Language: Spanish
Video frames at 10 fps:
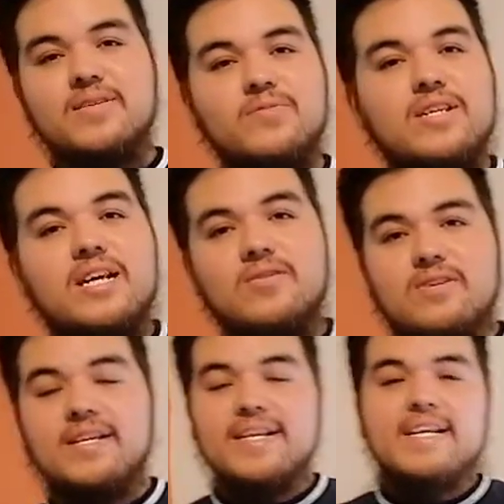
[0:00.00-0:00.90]
y
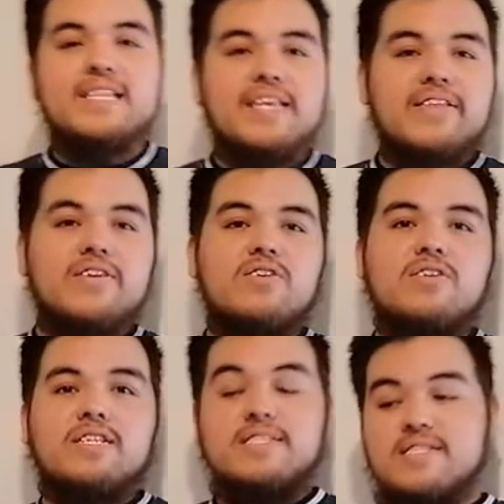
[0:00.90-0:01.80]
modelado. El día de
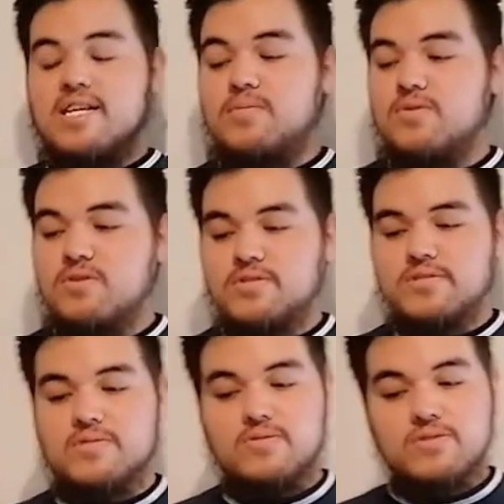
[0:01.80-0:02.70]
hoy les traemos
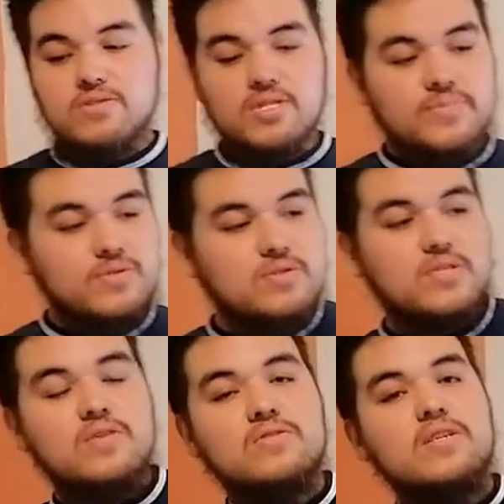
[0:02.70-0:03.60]
este, unos tips,
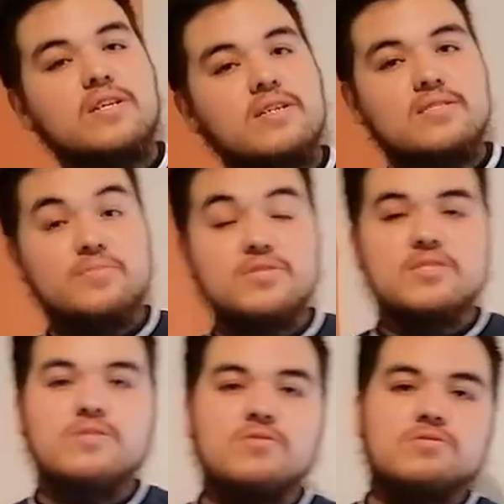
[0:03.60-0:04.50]
consejos que estamos
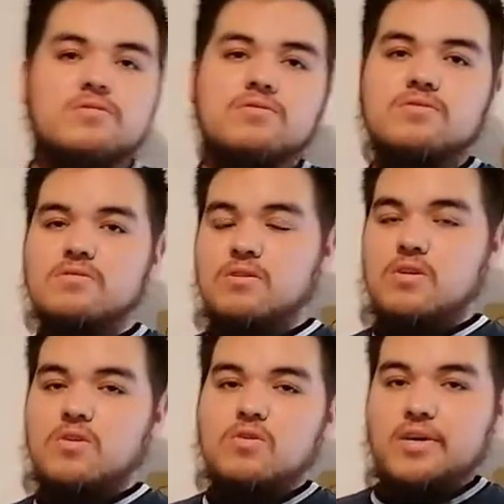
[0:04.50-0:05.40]
haciendo nosotros
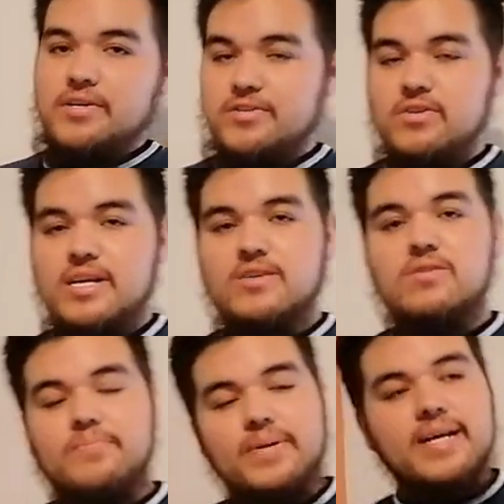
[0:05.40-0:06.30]
o que yo
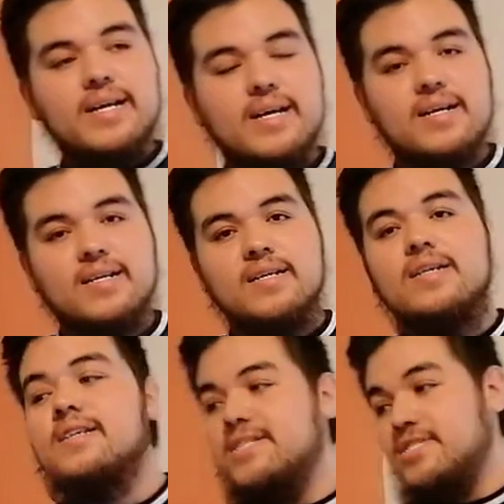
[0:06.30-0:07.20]
hago para
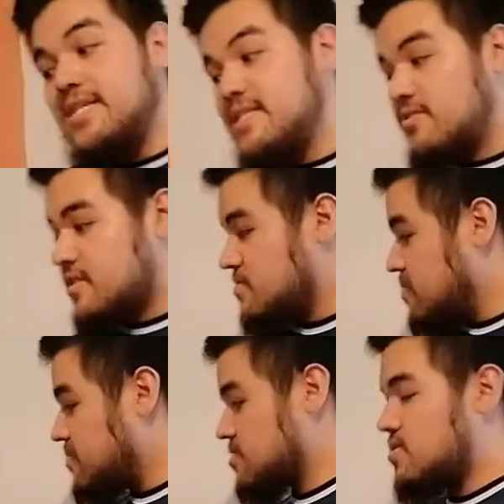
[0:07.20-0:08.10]
echar a andar otra
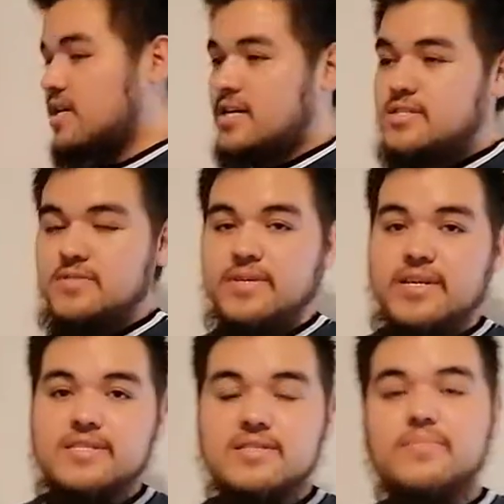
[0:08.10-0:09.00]
mi impresora. Si
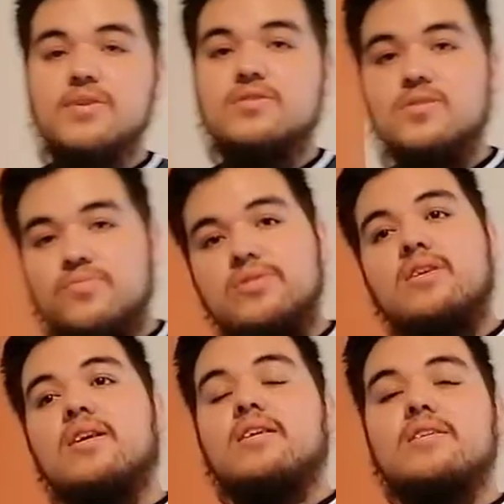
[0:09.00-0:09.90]
bien esta impresora después
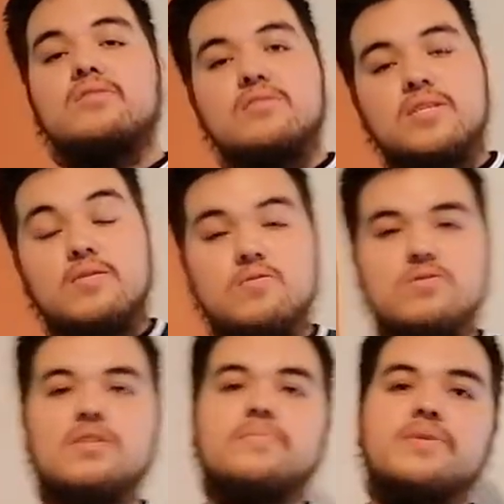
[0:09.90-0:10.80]
de que saqué un
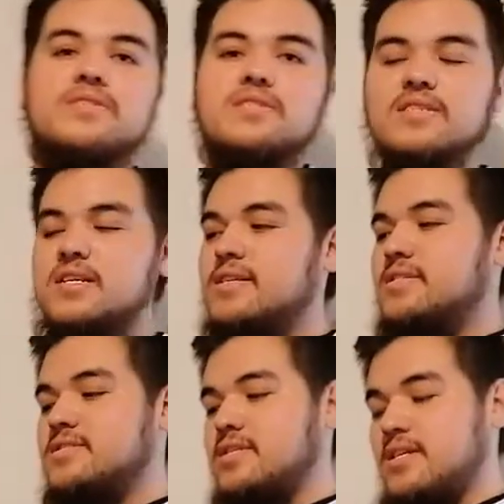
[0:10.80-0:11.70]
lote de piezas
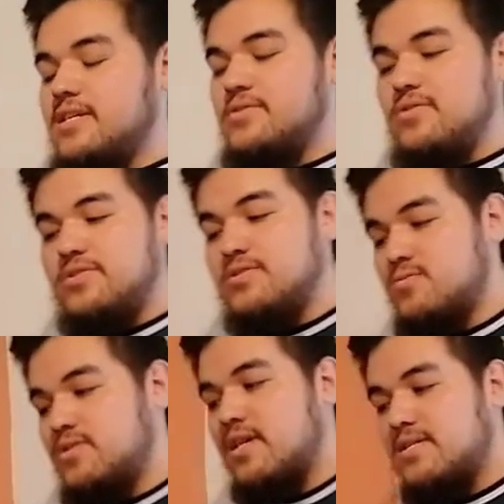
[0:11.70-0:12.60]
se quedó
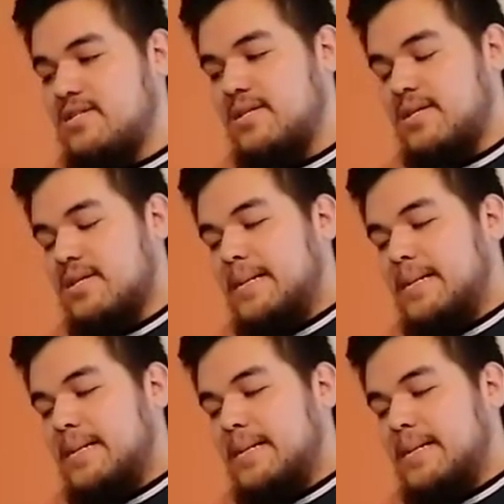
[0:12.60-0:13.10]
sin usarse